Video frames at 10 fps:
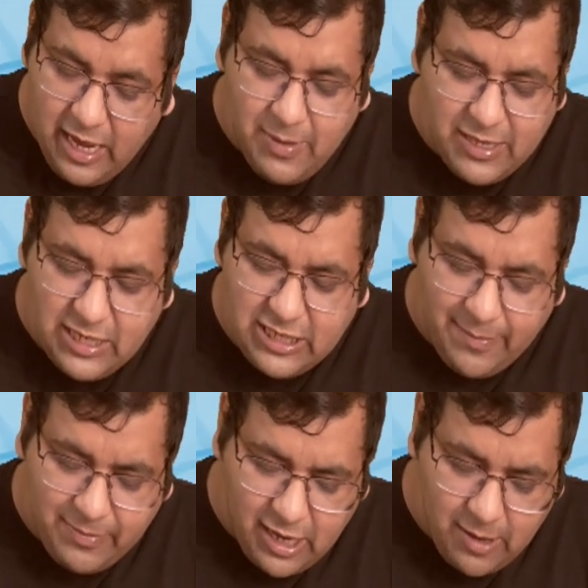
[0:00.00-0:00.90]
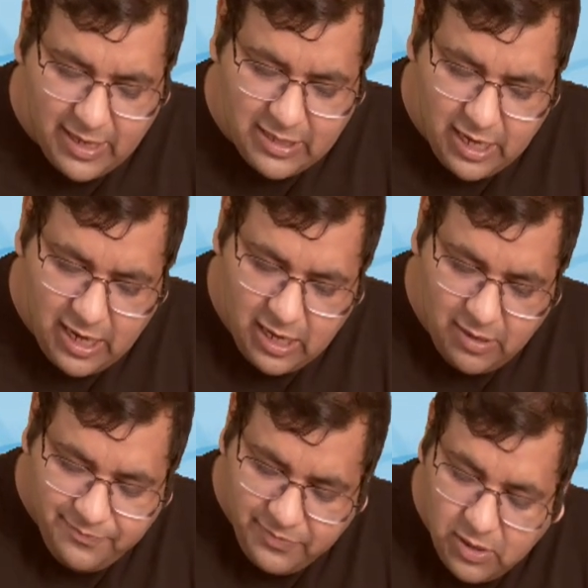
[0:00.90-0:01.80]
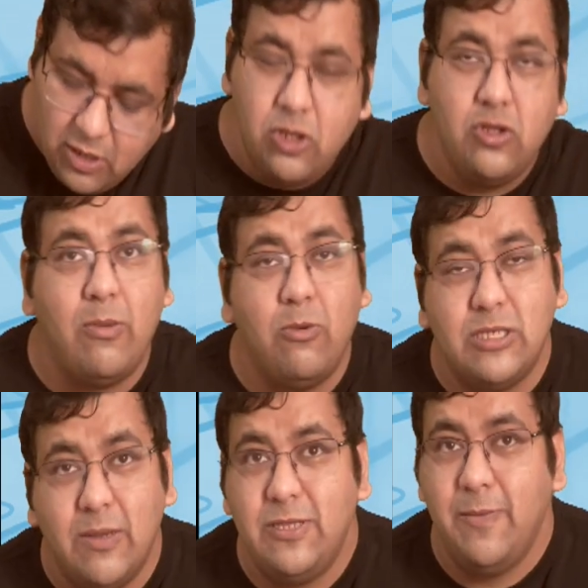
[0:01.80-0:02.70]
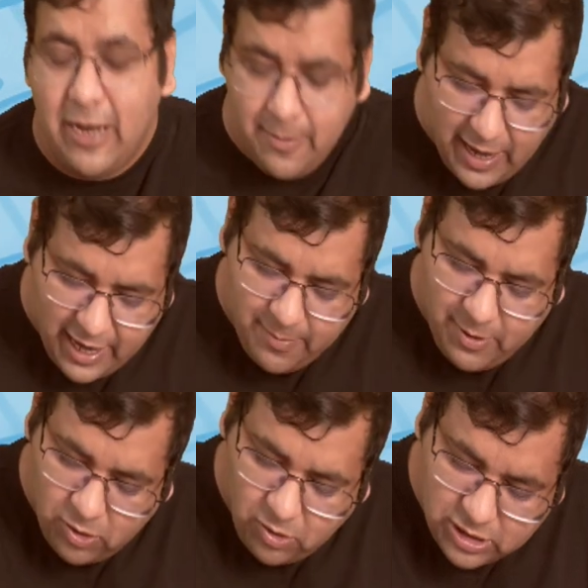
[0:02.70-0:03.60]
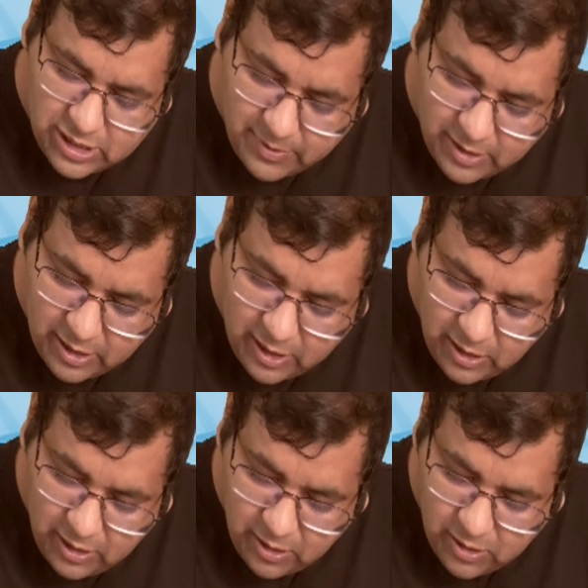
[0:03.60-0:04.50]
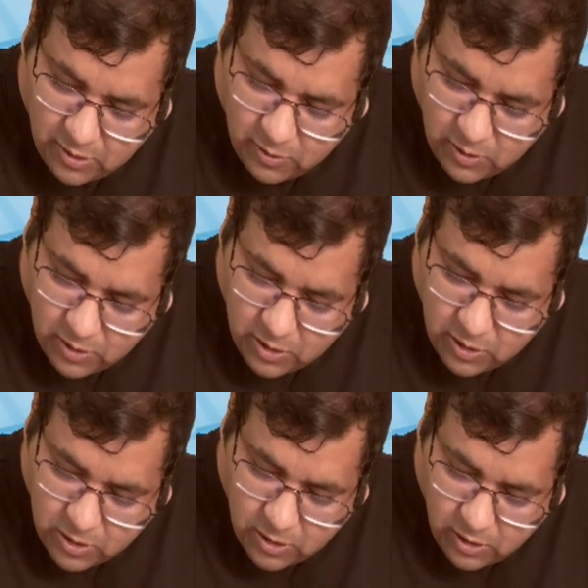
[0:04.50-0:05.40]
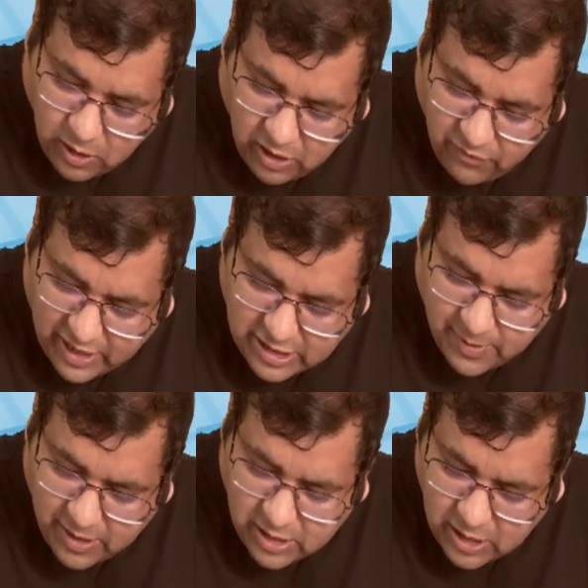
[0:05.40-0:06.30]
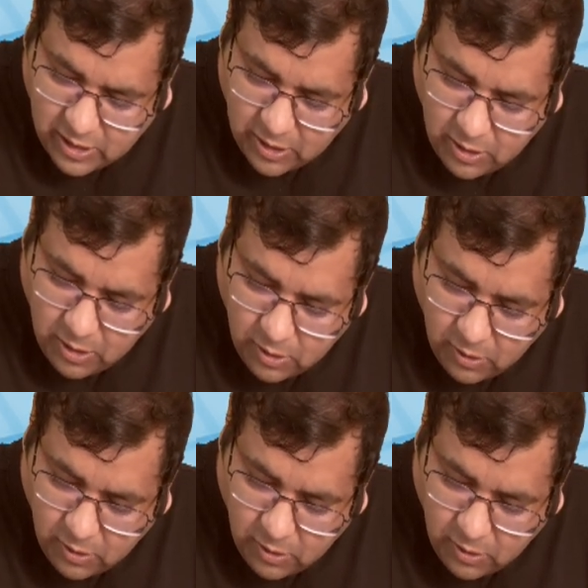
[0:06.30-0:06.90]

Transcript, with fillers: इनमें सर चैप्टर की बात करें अगर हम तो आपको सबसे पहले प्रायोरिटी पे कौन कौन से चैप्टर करने हैं इन्वेस्टमेंट डिसीजन